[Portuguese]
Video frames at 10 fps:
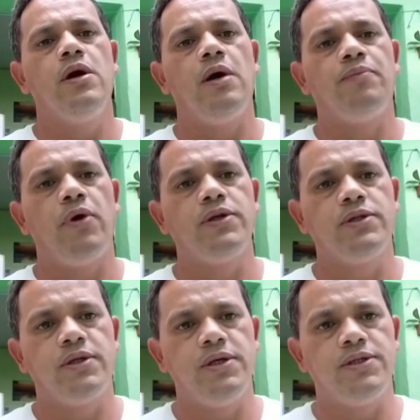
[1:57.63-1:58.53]
Após de
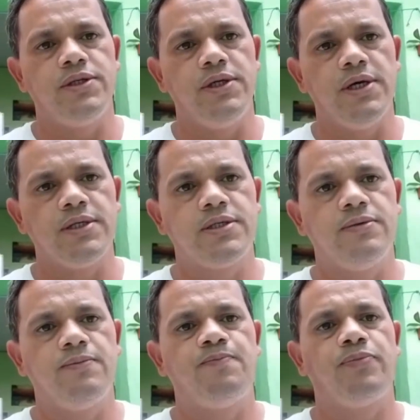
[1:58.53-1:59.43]
três
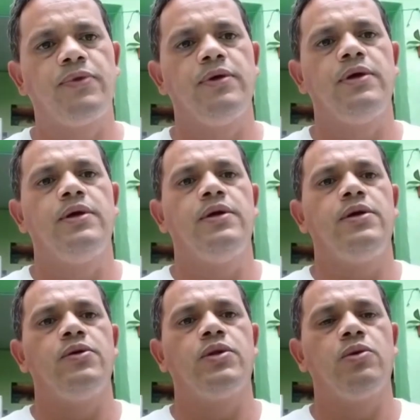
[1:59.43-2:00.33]
dias,
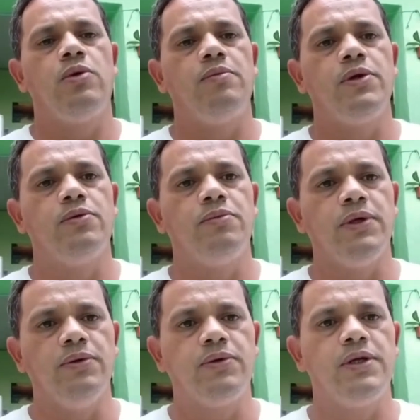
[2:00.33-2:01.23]
eu tenho um amigo
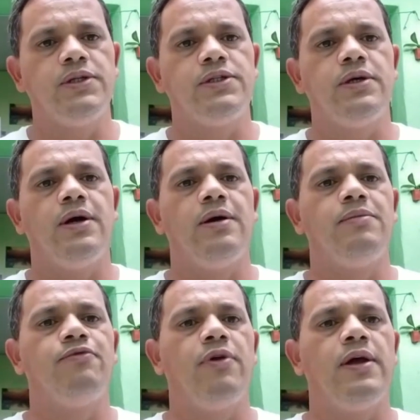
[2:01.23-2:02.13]
meu que ele tinha
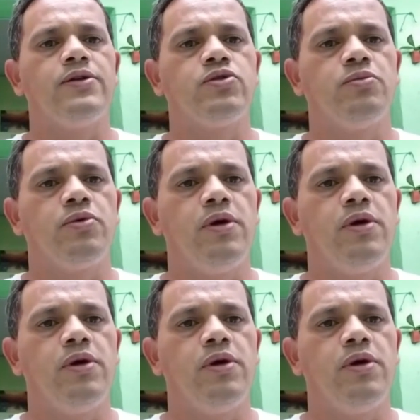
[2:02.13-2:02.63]
me falado sobre um